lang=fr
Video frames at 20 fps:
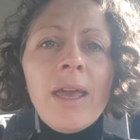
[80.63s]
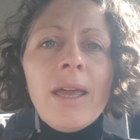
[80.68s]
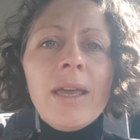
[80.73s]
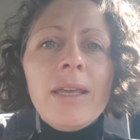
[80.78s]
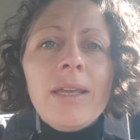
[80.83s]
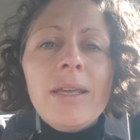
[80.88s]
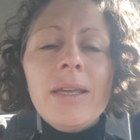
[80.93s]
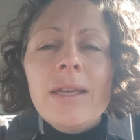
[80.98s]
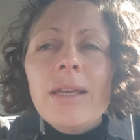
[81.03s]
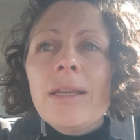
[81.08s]

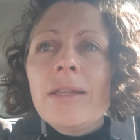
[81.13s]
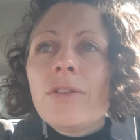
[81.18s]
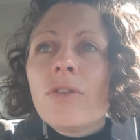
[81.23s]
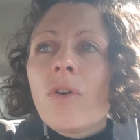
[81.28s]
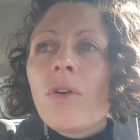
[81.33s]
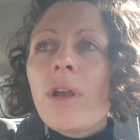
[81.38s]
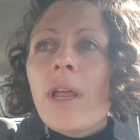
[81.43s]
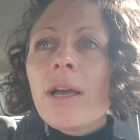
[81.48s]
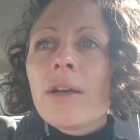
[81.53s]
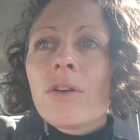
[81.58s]
Et,
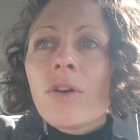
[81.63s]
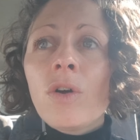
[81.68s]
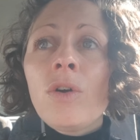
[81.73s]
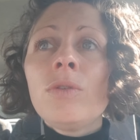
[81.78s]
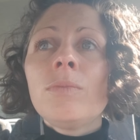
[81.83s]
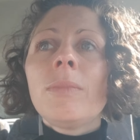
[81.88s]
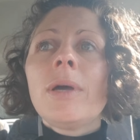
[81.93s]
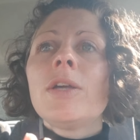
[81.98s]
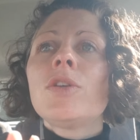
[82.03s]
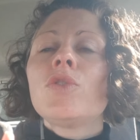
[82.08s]
dans la
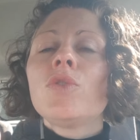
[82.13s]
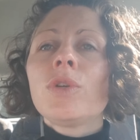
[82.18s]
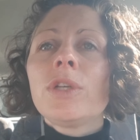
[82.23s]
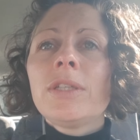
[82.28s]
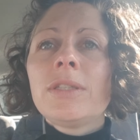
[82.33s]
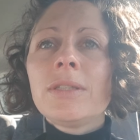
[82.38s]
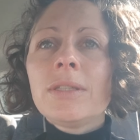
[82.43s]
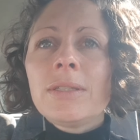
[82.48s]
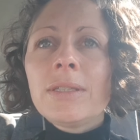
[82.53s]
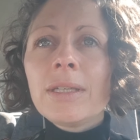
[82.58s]
grande
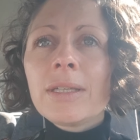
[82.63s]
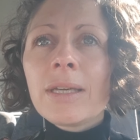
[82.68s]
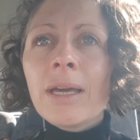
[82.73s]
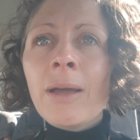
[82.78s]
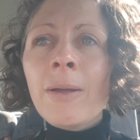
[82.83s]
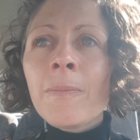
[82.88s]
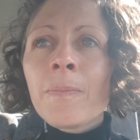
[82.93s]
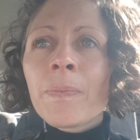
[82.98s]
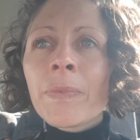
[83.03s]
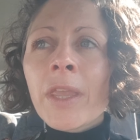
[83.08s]
majorité des cas,